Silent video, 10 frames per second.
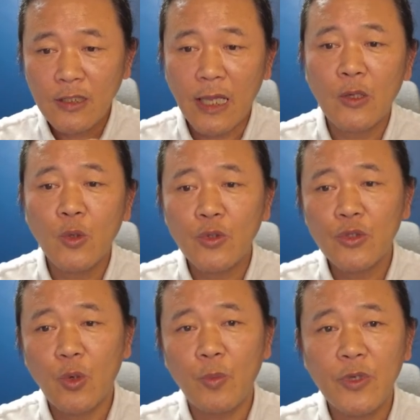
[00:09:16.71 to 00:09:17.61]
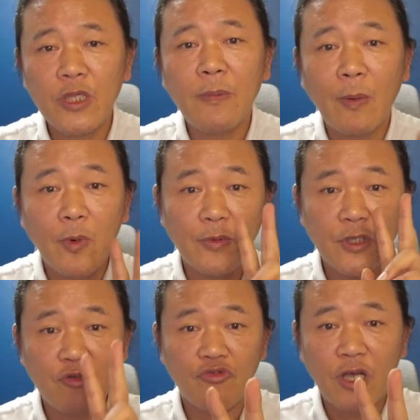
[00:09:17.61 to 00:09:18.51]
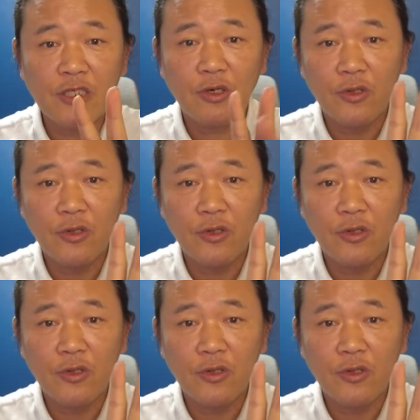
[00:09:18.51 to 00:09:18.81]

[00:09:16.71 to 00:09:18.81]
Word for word: 다른 곳으로 옮기는 방법이 이제 두 가지인